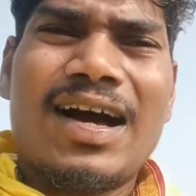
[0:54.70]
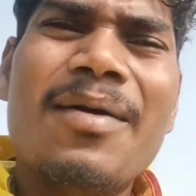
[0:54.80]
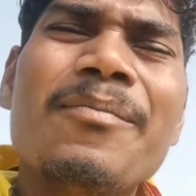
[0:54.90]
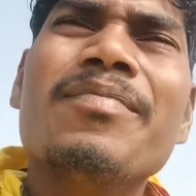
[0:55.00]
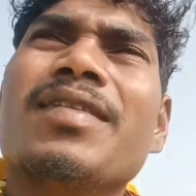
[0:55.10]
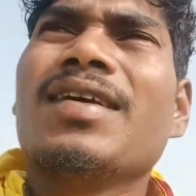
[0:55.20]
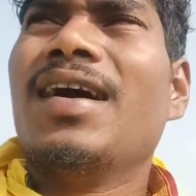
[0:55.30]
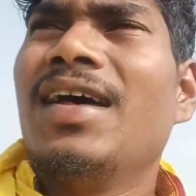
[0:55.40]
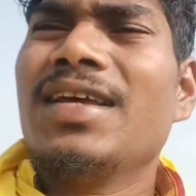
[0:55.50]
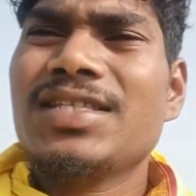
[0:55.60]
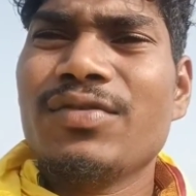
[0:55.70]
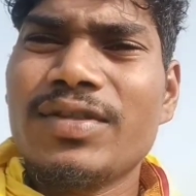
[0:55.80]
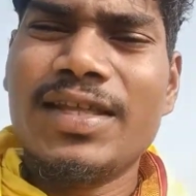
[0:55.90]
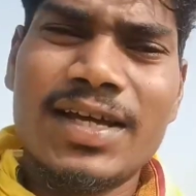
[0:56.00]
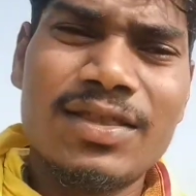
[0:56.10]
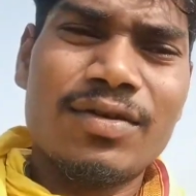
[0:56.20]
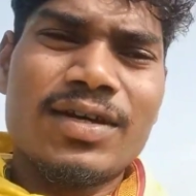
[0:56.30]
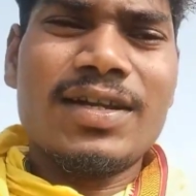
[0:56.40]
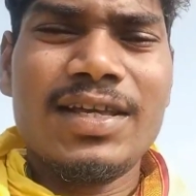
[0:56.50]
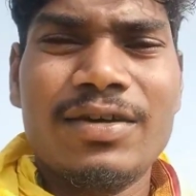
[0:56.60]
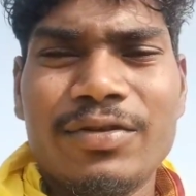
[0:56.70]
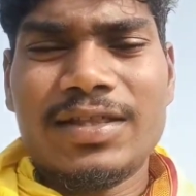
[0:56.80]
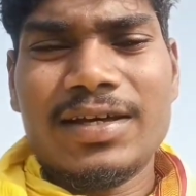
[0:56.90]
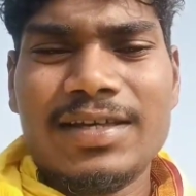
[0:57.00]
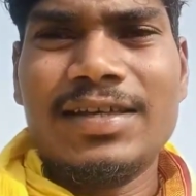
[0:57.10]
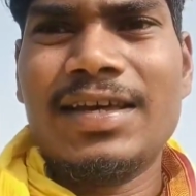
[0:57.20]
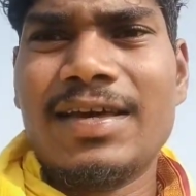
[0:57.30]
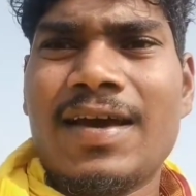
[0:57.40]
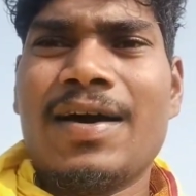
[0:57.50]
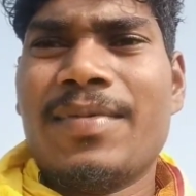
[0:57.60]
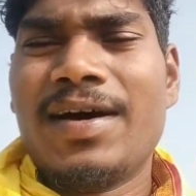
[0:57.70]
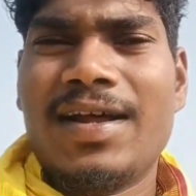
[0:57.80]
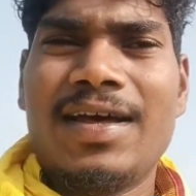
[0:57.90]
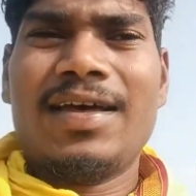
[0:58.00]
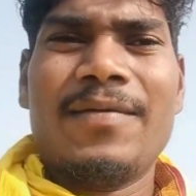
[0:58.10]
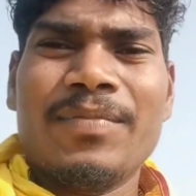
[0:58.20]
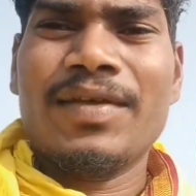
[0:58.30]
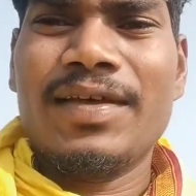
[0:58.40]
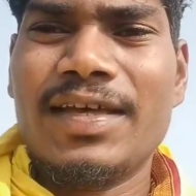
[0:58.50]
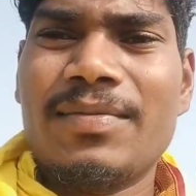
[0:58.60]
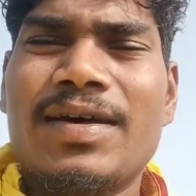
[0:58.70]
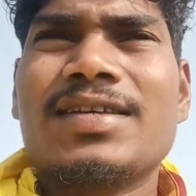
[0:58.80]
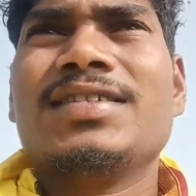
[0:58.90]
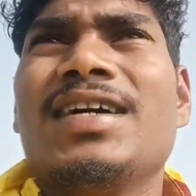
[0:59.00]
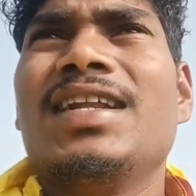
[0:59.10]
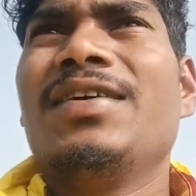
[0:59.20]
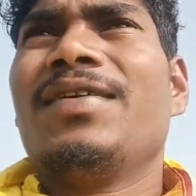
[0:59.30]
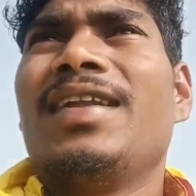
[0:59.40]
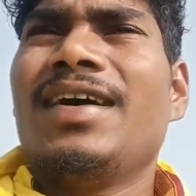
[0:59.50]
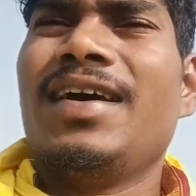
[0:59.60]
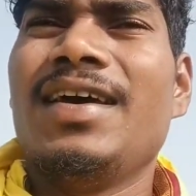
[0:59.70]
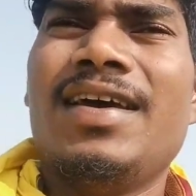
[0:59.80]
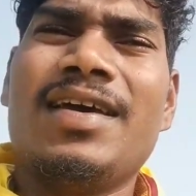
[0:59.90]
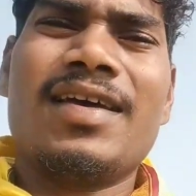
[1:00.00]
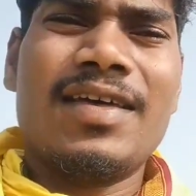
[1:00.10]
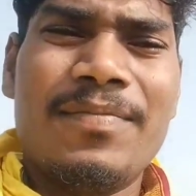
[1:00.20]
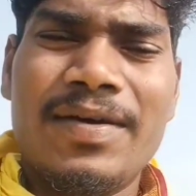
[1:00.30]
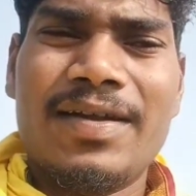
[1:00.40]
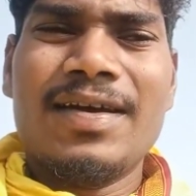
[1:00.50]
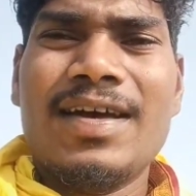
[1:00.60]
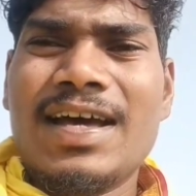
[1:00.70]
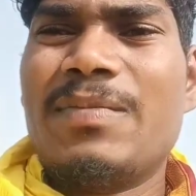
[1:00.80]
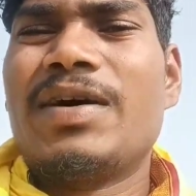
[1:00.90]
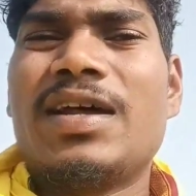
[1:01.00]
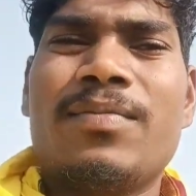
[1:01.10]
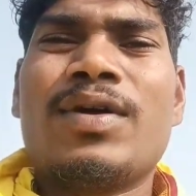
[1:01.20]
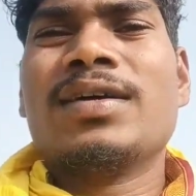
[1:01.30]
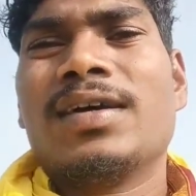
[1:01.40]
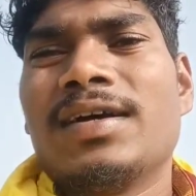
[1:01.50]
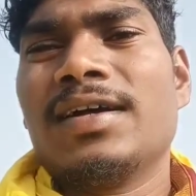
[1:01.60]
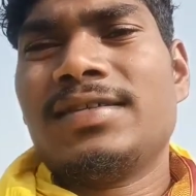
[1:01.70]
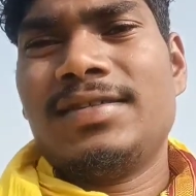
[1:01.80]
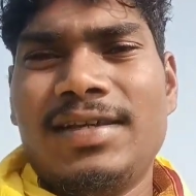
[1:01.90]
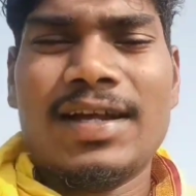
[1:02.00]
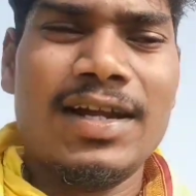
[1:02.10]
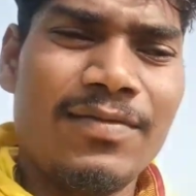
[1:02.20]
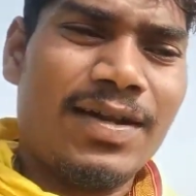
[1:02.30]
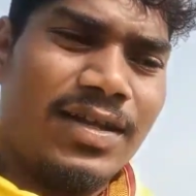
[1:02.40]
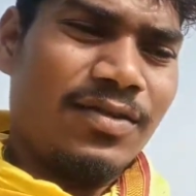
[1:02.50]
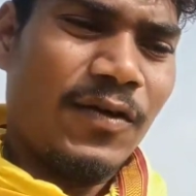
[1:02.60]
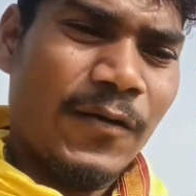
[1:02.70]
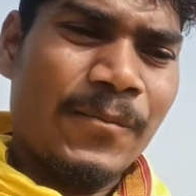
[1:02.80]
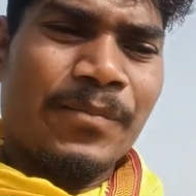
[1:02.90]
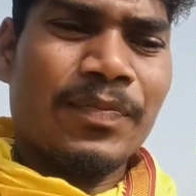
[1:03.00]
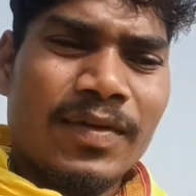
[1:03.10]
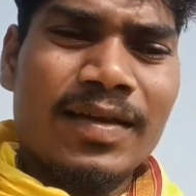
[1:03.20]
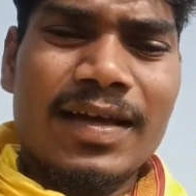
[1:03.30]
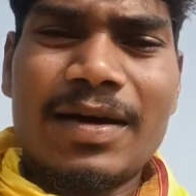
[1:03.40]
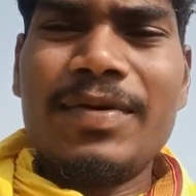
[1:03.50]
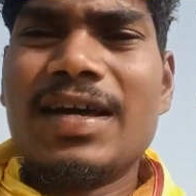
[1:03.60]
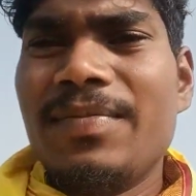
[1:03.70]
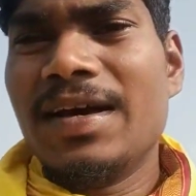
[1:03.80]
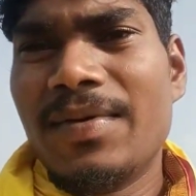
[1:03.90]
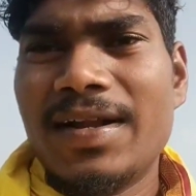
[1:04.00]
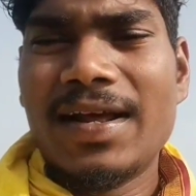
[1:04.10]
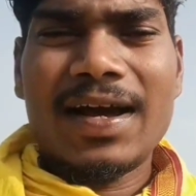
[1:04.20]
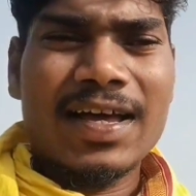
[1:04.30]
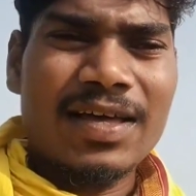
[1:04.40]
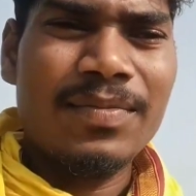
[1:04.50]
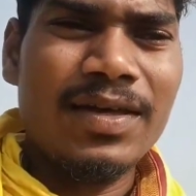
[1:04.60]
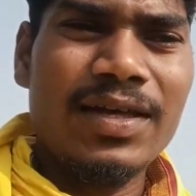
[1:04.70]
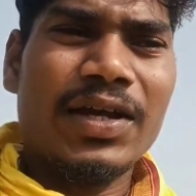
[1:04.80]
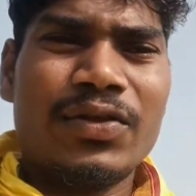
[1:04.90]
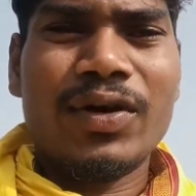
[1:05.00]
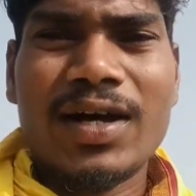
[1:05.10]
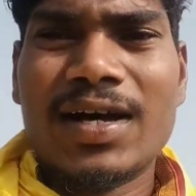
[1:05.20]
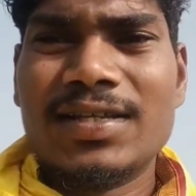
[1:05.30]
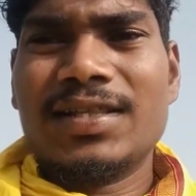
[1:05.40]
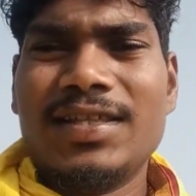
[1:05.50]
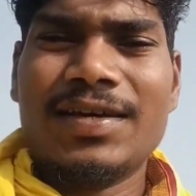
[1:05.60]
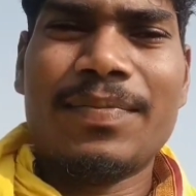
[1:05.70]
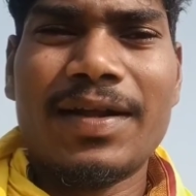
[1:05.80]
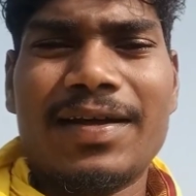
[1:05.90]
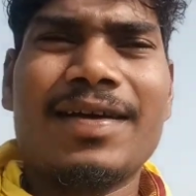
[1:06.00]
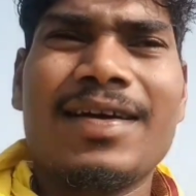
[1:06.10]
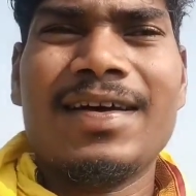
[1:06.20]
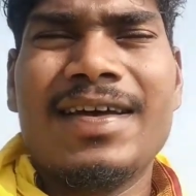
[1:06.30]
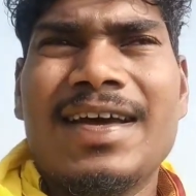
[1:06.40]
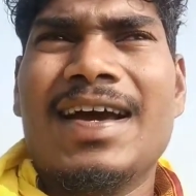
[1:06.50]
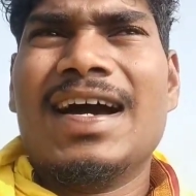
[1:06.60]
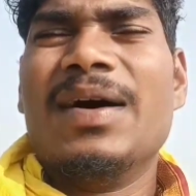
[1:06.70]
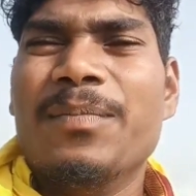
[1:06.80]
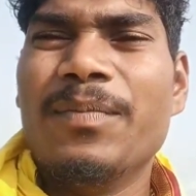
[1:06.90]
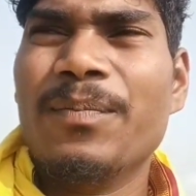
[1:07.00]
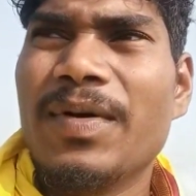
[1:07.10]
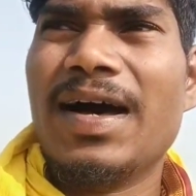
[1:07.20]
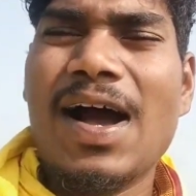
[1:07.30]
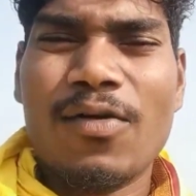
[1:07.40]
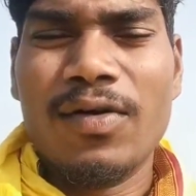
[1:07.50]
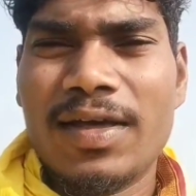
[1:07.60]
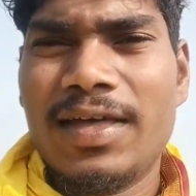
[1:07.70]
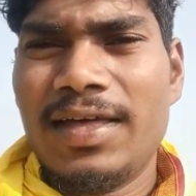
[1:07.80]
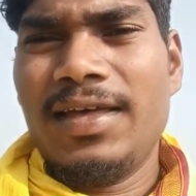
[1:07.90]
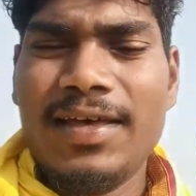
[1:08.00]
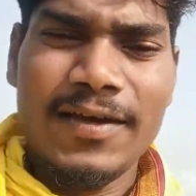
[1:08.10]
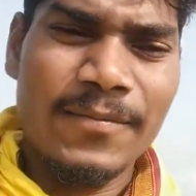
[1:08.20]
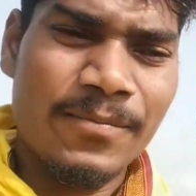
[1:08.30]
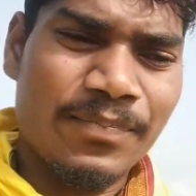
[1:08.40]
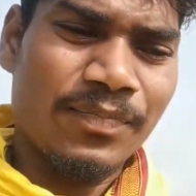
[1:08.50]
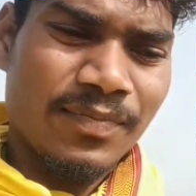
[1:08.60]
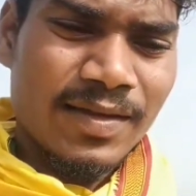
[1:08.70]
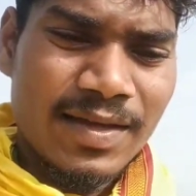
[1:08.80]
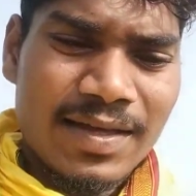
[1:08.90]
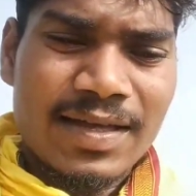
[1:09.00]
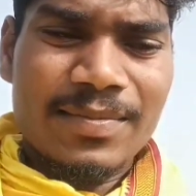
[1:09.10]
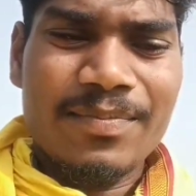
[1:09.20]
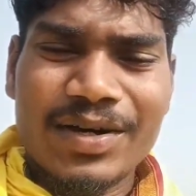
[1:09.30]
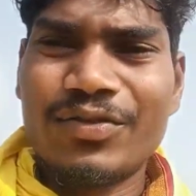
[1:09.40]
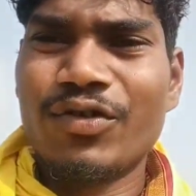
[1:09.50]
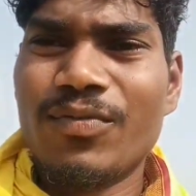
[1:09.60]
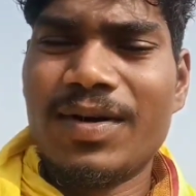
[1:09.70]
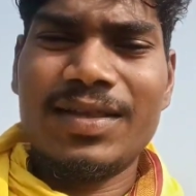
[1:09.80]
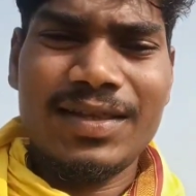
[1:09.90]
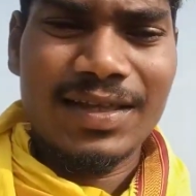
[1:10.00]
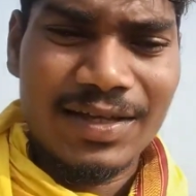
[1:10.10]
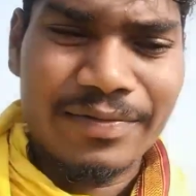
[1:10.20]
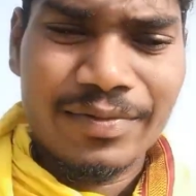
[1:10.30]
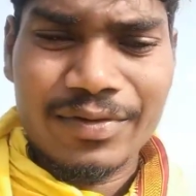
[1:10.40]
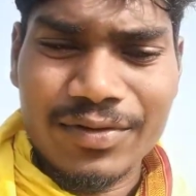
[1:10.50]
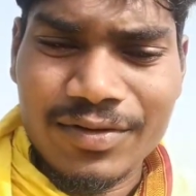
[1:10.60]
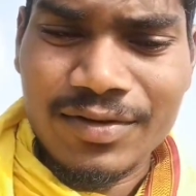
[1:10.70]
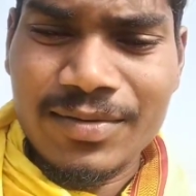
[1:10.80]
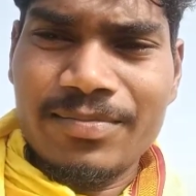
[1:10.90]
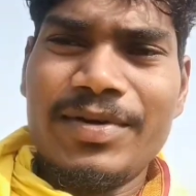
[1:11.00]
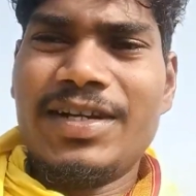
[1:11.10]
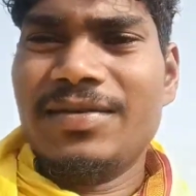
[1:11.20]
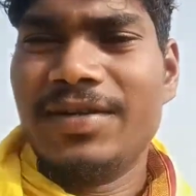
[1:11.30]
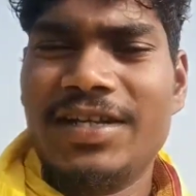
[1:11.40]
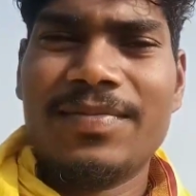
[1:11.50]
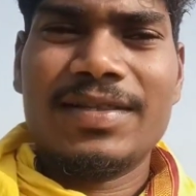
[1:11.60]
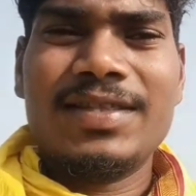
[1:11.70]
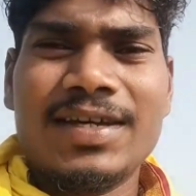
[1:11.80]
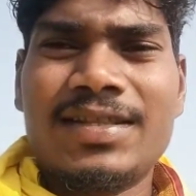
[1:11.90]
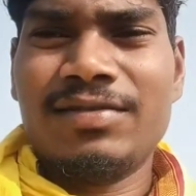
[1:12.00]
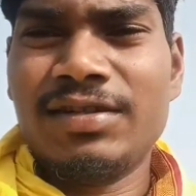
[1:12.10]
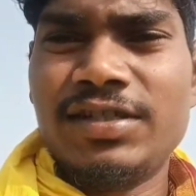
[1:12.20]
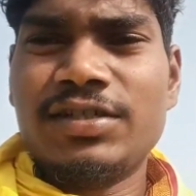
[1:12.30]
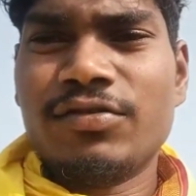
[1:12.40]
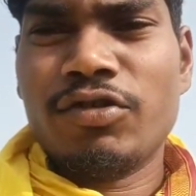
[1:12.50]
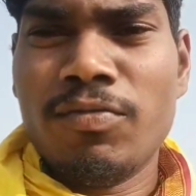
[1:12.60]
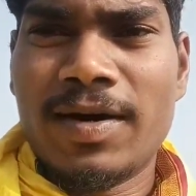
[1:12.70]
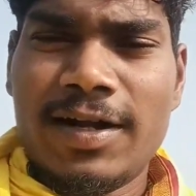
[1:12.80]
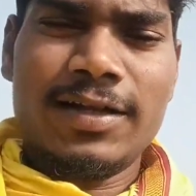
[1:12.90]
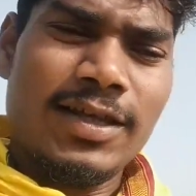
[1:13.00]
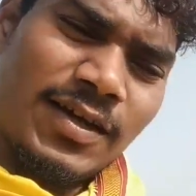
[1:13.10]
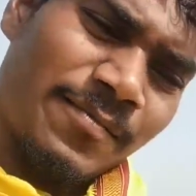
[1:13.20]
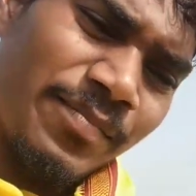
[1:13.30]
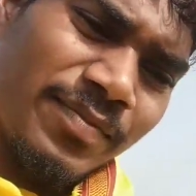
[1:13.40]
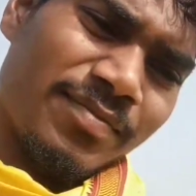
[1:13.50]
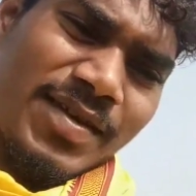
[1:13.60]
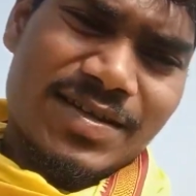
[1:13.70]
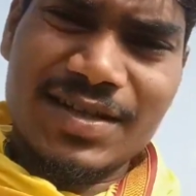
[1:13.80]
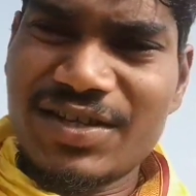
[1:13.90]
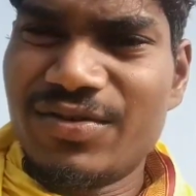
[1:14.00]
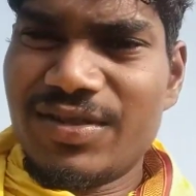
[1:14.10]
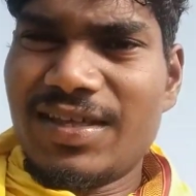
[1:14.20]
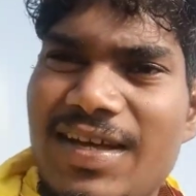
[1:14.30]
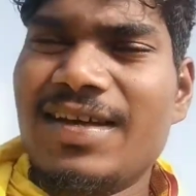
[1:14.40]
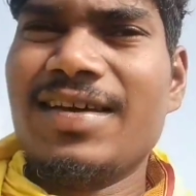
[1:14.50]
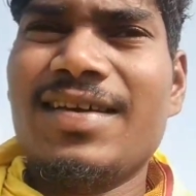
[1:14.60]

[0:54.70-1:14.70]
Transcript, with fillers: हम हर किसी को देखें तो यकीन नहीं होता कि ये हमारा है ये हमारा चाहने वाला है, है कि फिर हमारा बुरा करने वाला तो कभी कभी हमारी आँखें भी धोखा खा जाती हैं पर हम आँखों के ही बातों को मानते हैं वो मीठी मीठी बातें करते हैं इन चीज़ों को भी मान लेते हैं हम ऐसा क्यों होता है